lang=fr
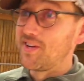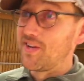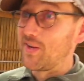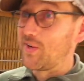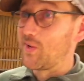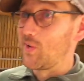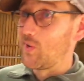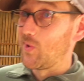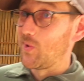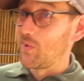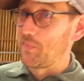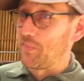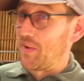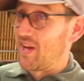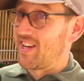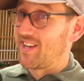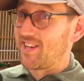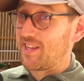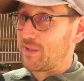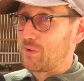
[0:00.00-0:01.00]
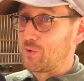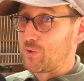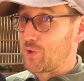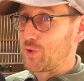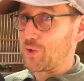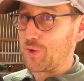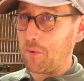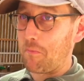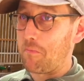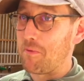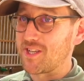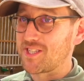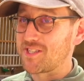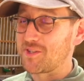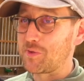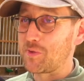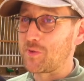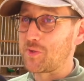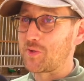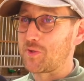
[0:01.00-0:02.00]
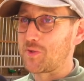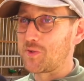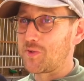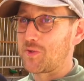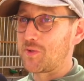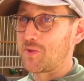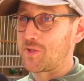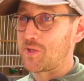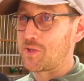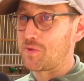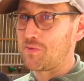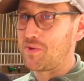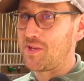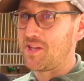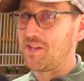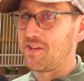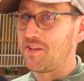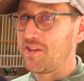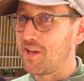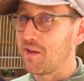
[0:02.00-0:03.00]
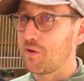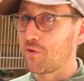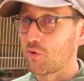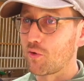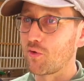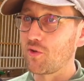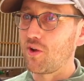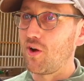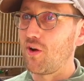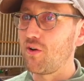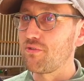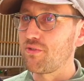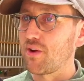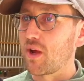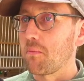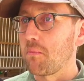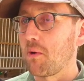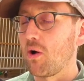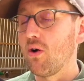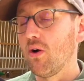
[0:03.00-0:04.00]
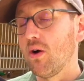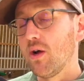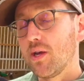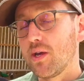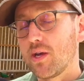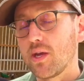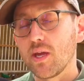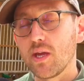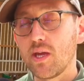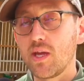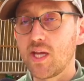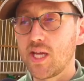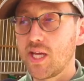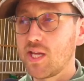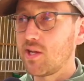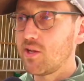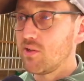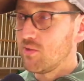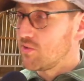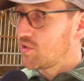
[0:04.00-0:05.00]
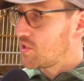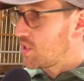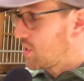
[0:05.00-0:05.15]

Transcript: euh, bah, toujours parce que je suis né dedans vraiment. Et une